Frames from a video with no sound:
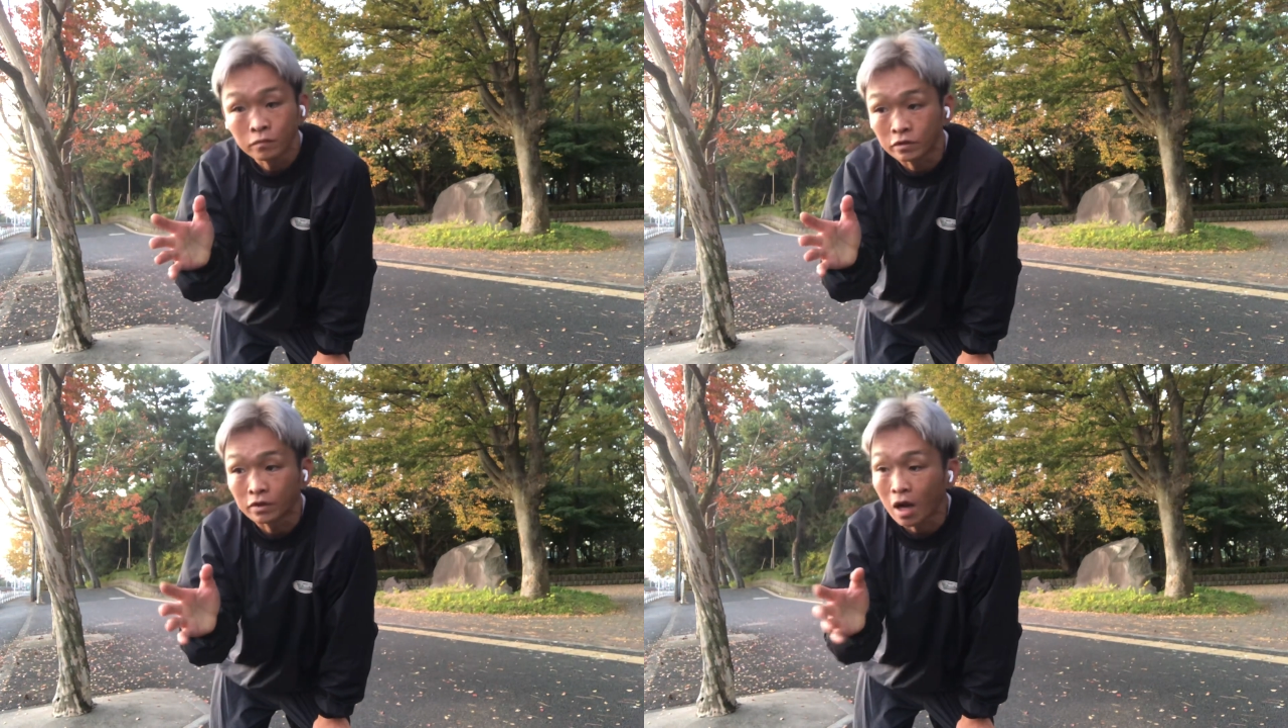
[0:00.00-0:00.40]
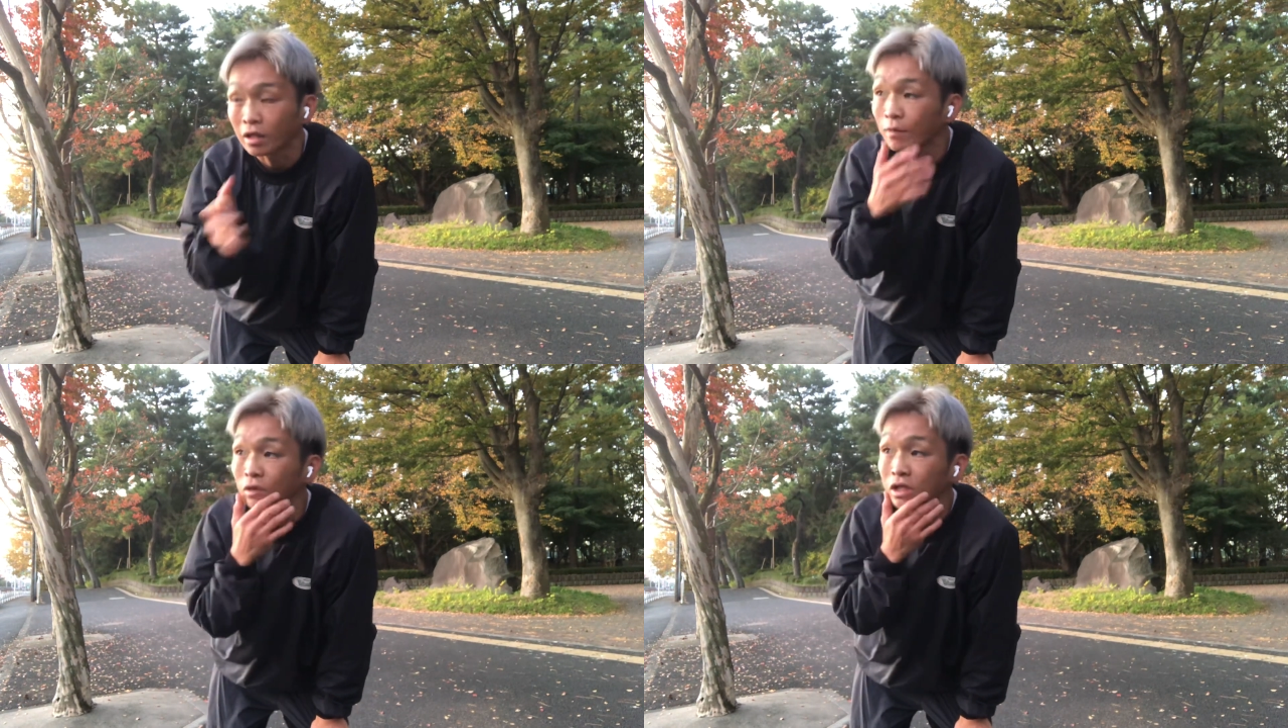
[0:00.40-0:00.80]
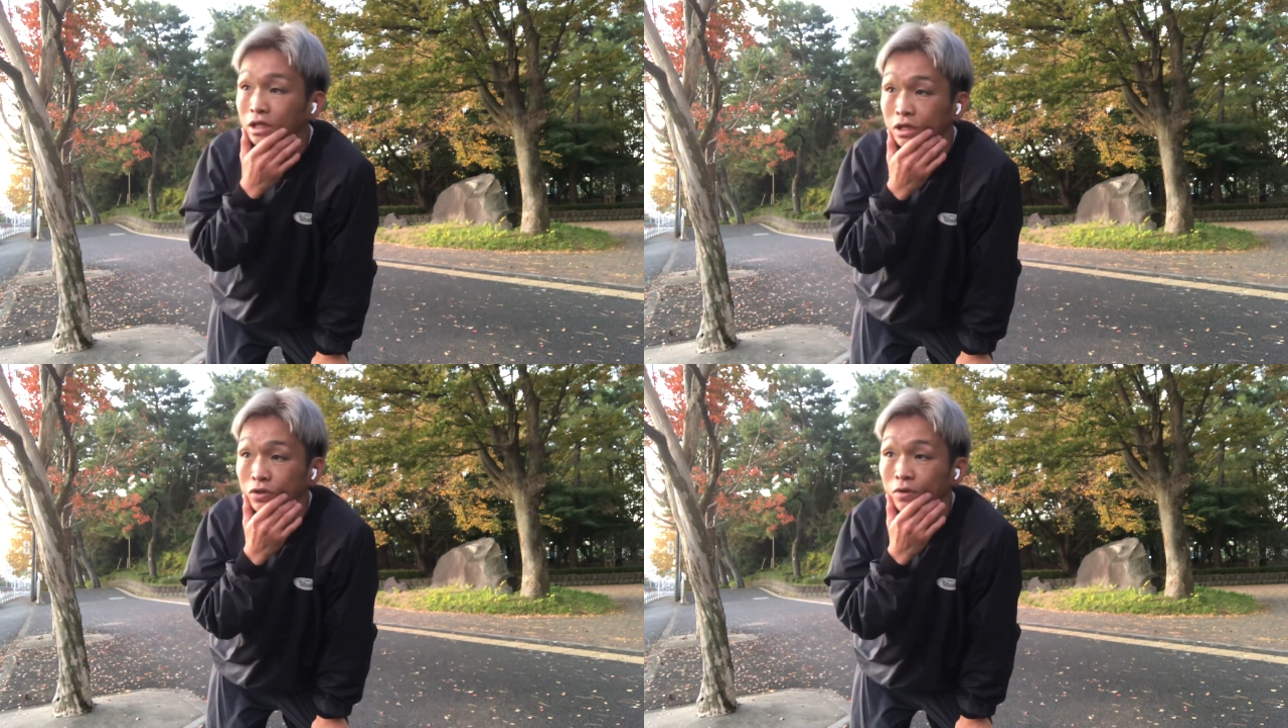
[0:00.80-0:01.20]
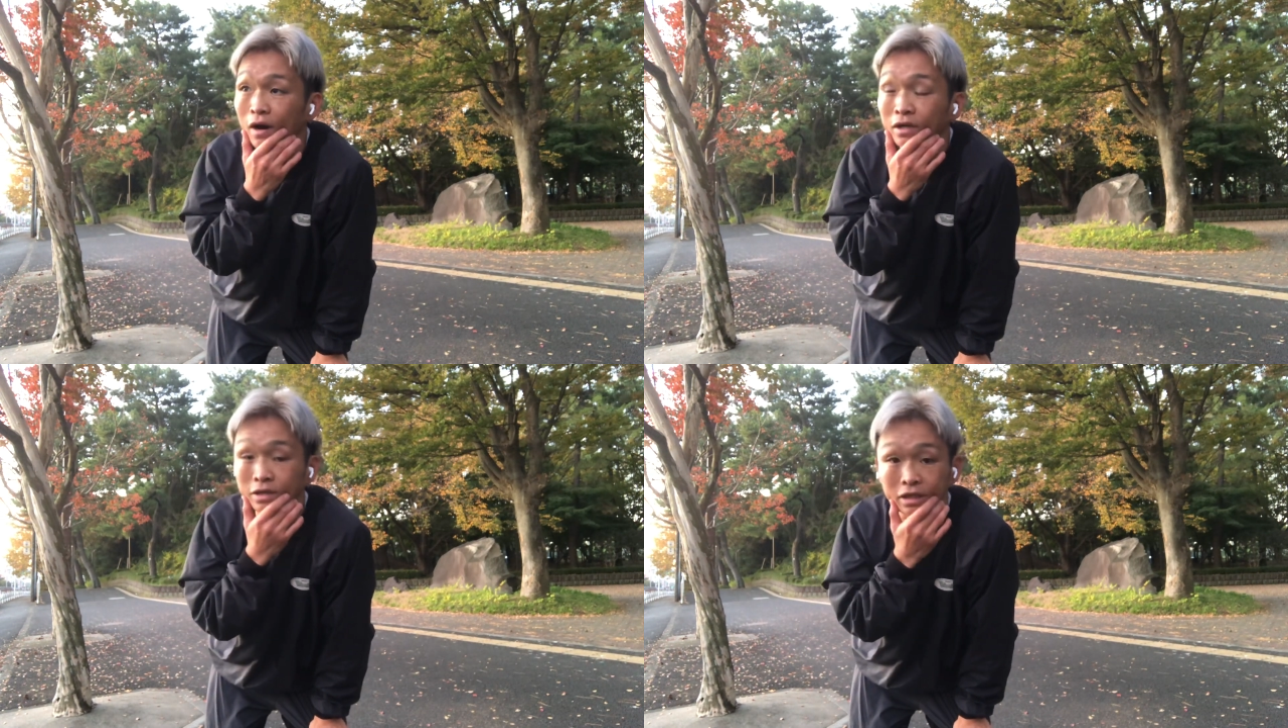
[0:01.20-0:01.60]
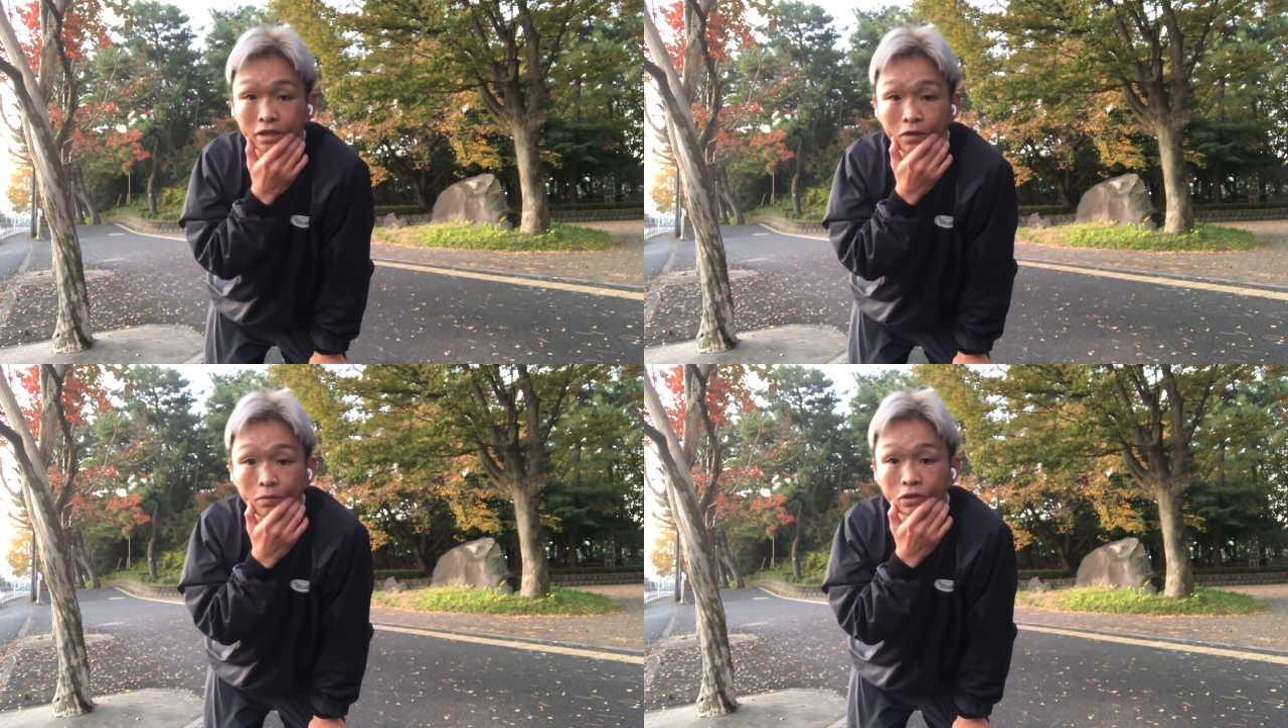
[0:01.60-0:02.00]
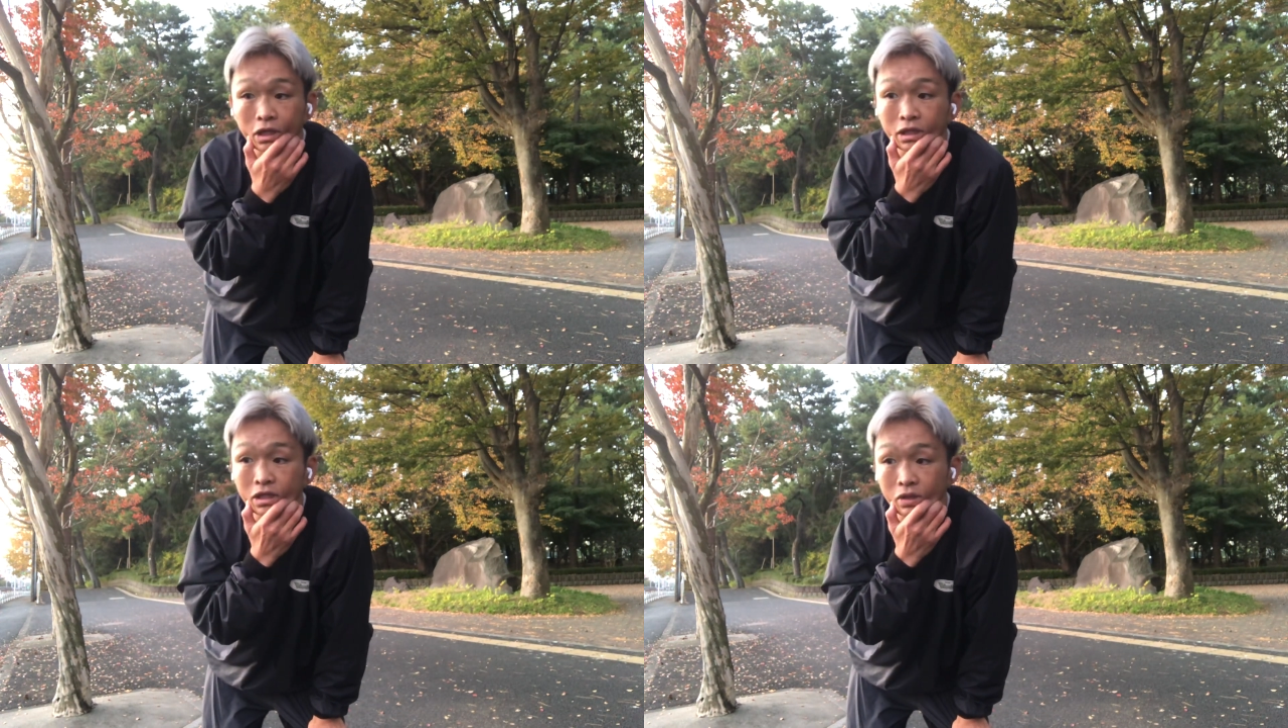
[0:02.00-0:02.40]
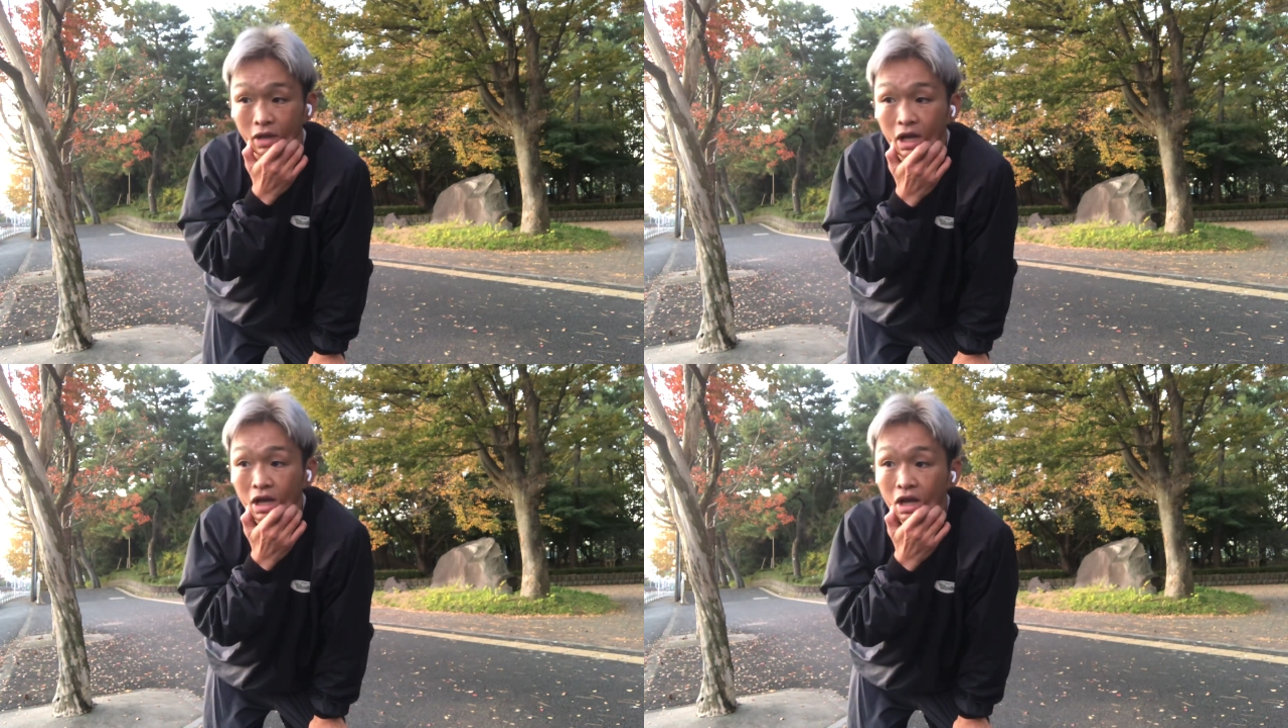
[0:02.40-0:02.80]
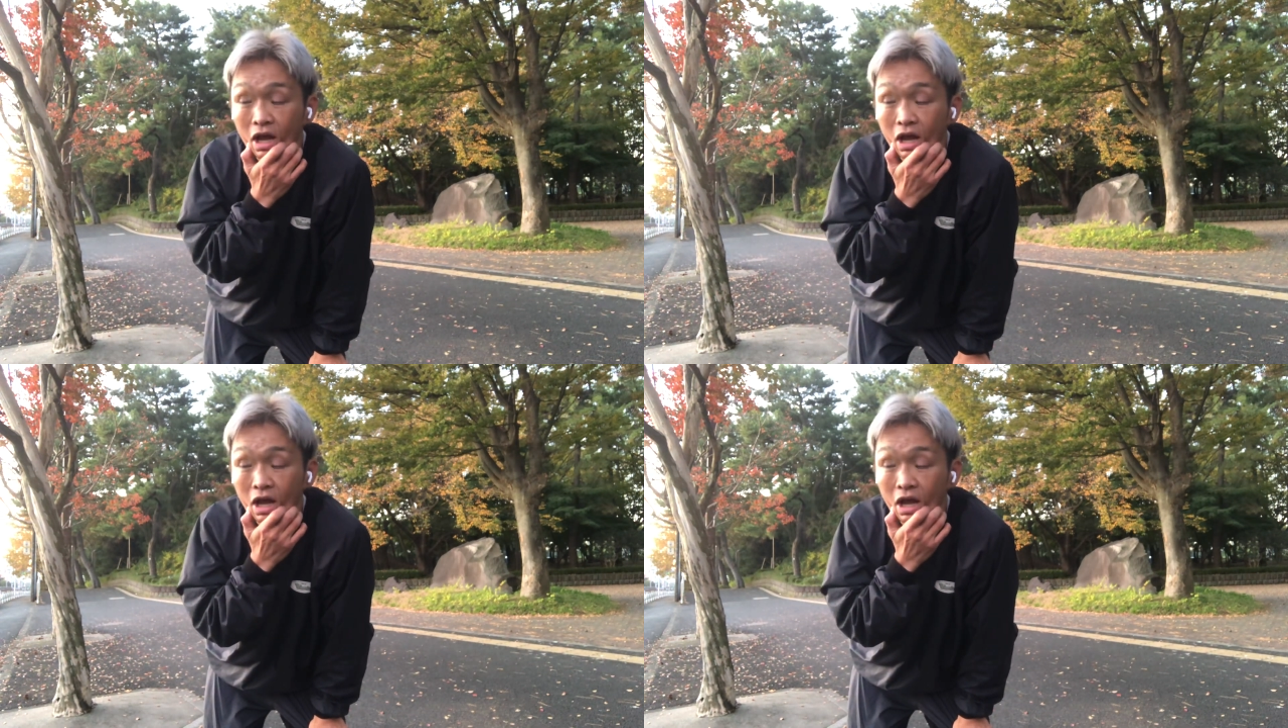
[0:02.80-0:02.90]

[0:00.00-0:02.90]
あでも確かにそれはあるなって思ったんですよね。